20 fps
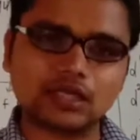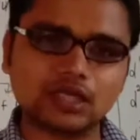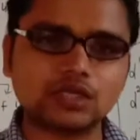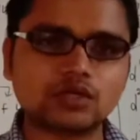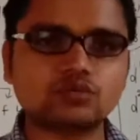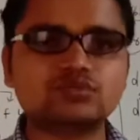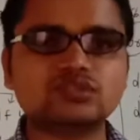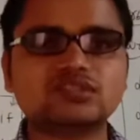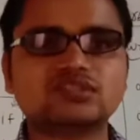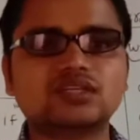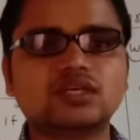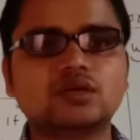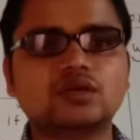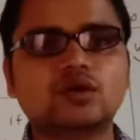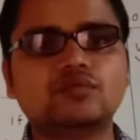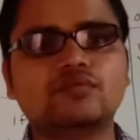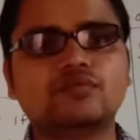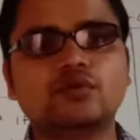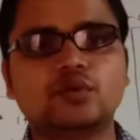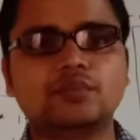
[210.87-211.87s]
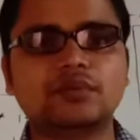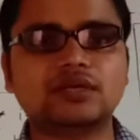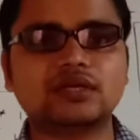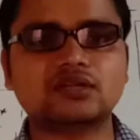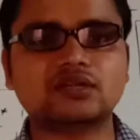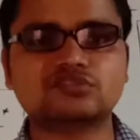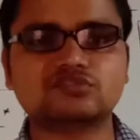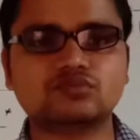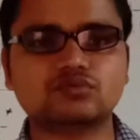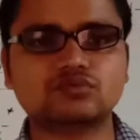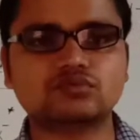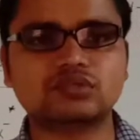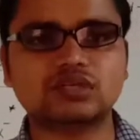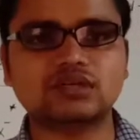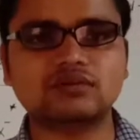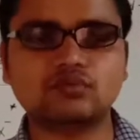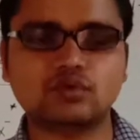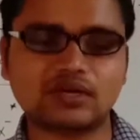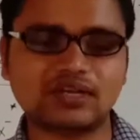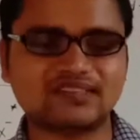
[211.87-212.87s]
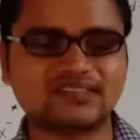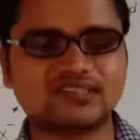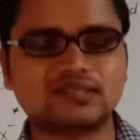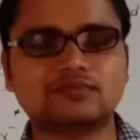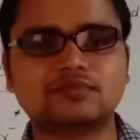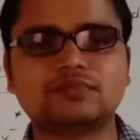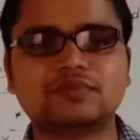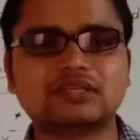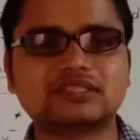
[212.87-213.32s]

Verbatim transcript: टी टू जी सेट ऑफ ऑर्बिटल्स जो होता है वो रास्ते में